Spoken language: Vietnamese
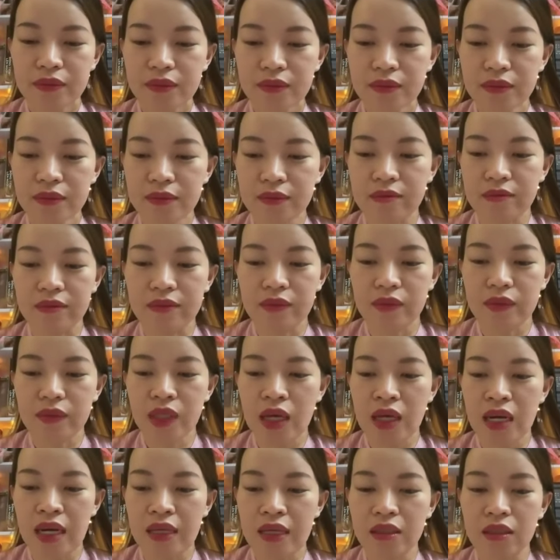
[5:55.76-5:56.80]
ừ, nên
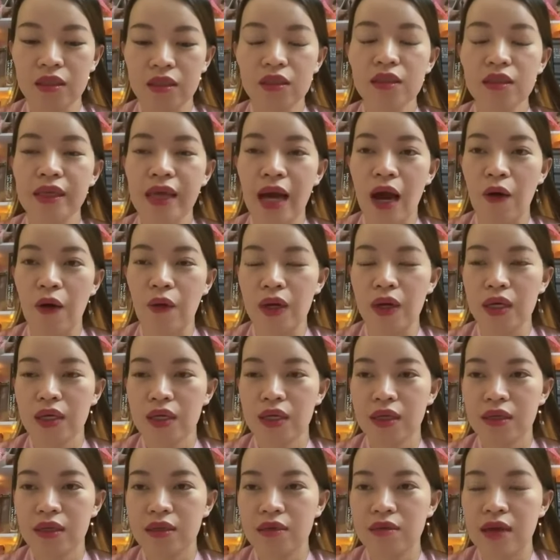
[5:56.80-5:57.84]
là những người giàu á
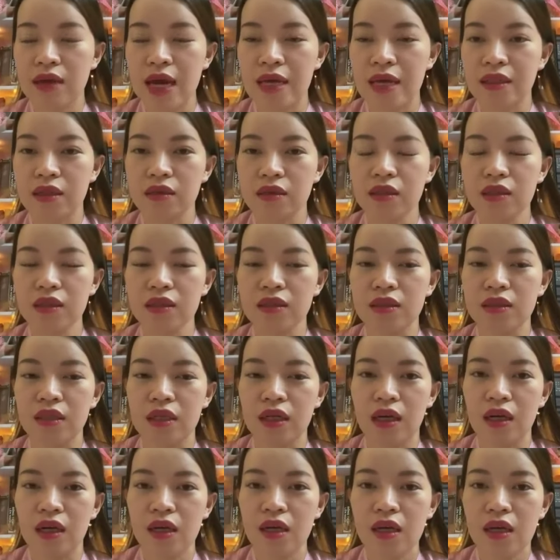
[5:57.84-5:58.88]
là những người
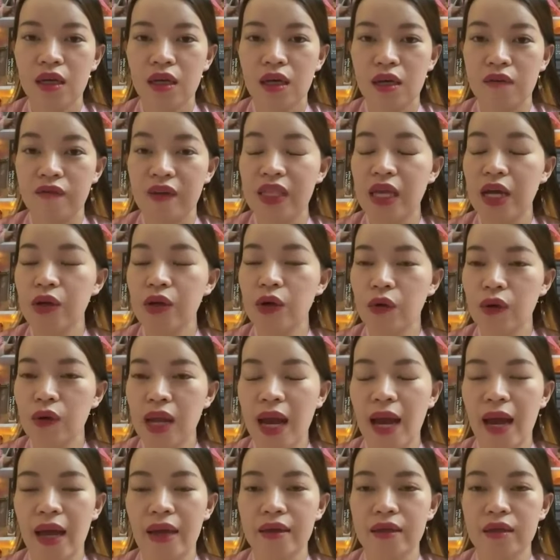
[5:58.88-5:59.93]
ờ, Ờ, phải thay đổi
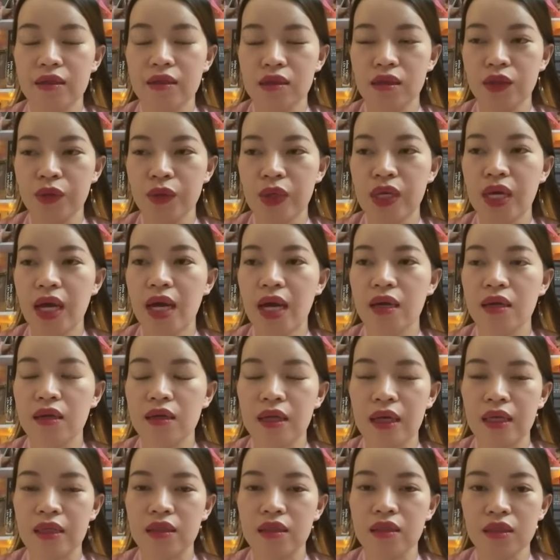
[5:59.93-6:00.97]
lại tư duy ha
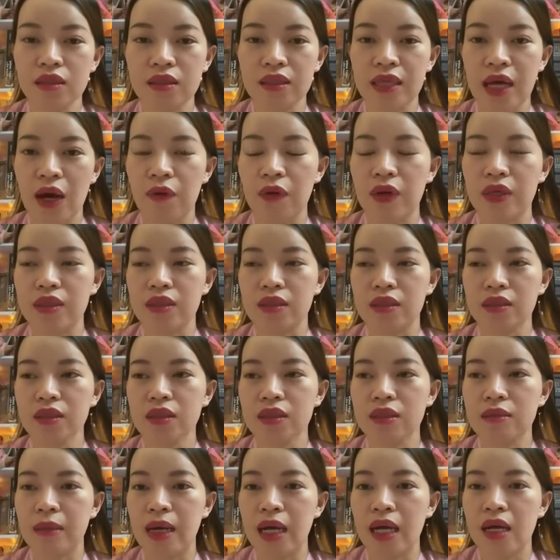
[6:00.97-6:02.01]
là những người giàu là những
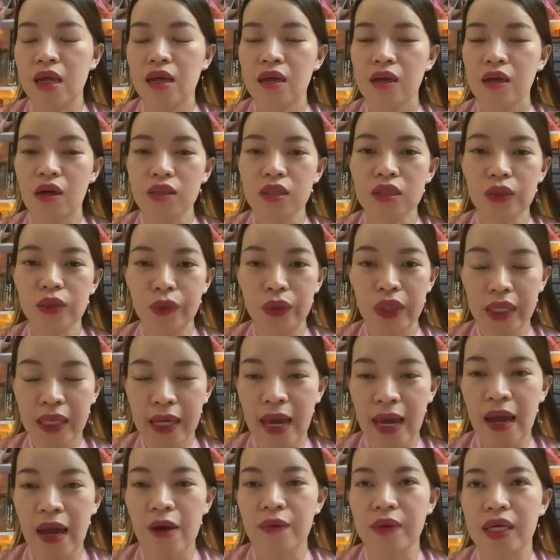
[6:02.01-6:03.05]
người mà có tư duy
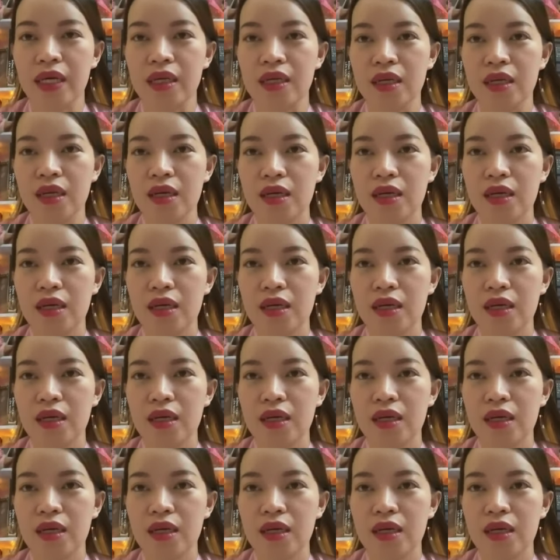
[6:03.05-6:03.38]
cao này